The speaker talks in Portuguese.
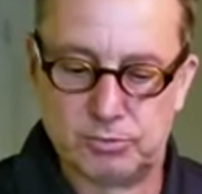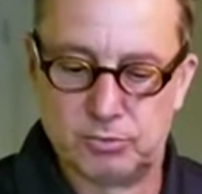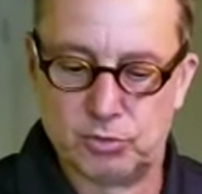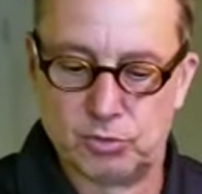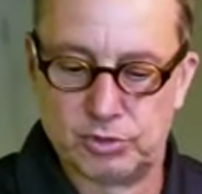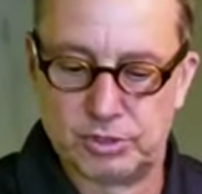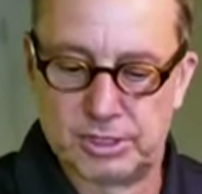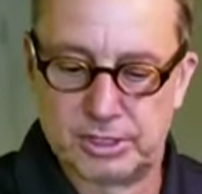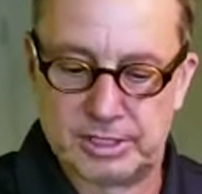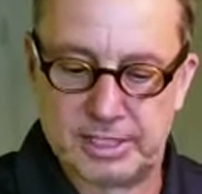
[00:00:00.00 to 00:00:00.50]

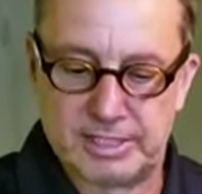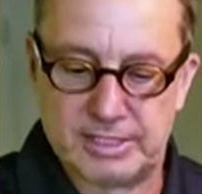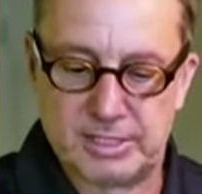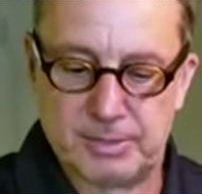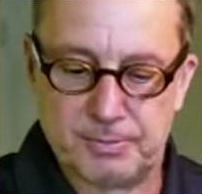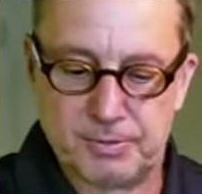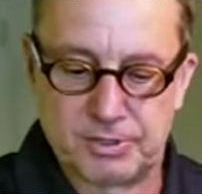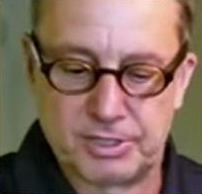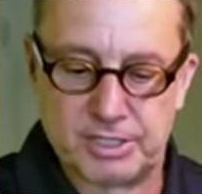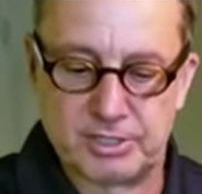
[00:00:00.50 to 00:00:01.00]
Trouxe até
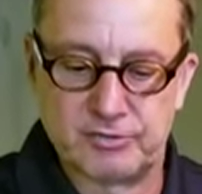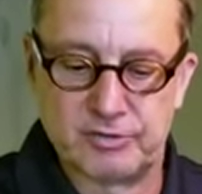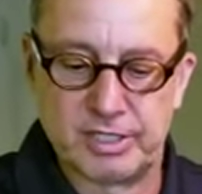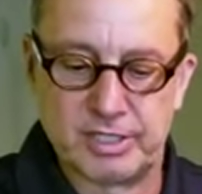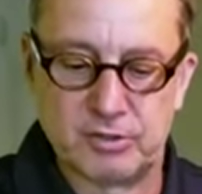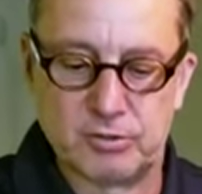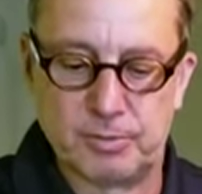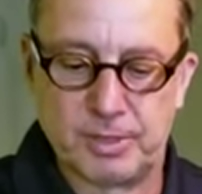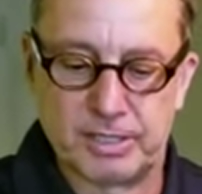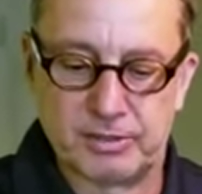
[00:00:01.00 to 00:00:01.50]
assim para vocês
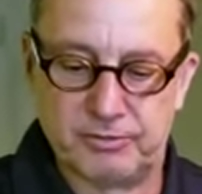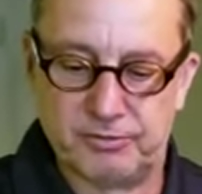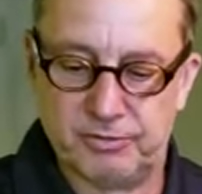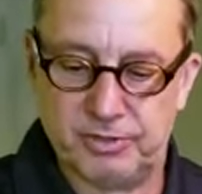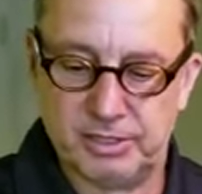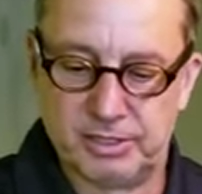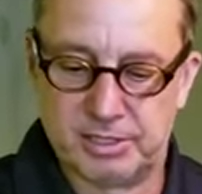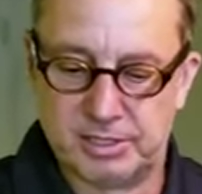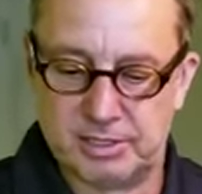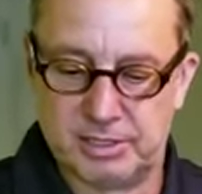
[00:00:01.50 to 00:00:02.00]
verem como é que
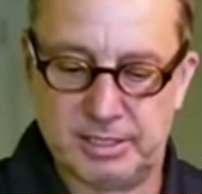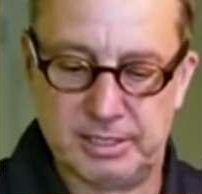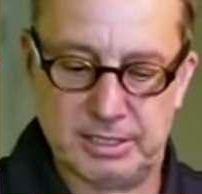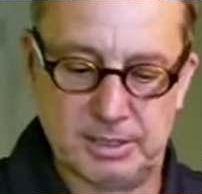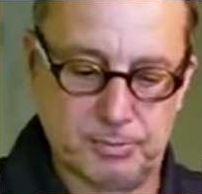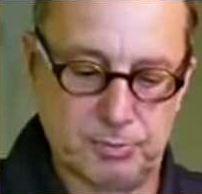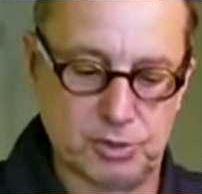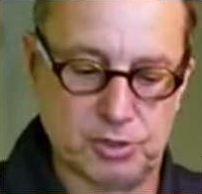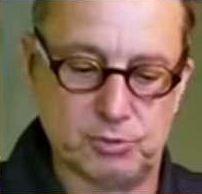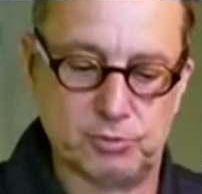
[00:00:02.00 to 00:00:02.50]
fica, né?
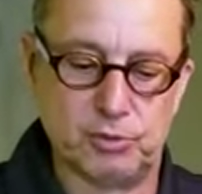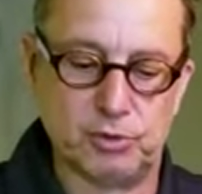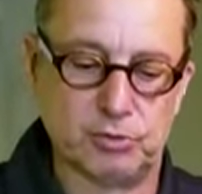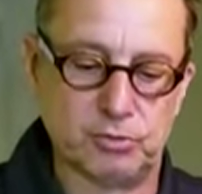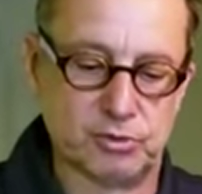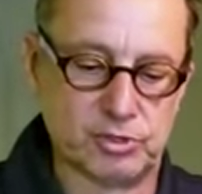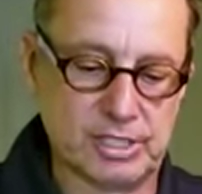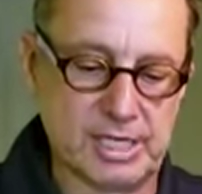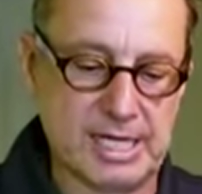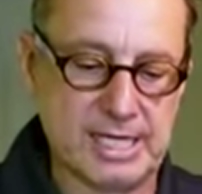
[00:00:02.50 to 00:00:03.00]
Depois de
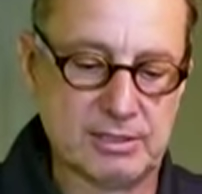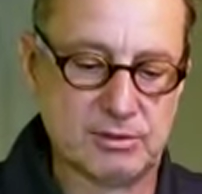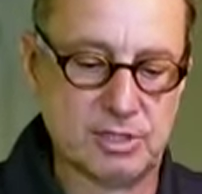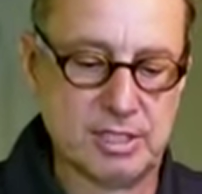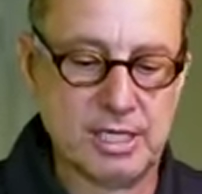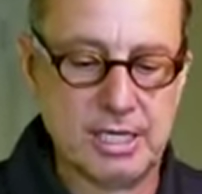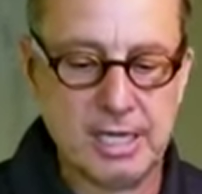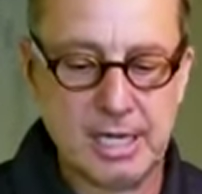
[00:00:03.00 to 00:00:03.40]
muito usado.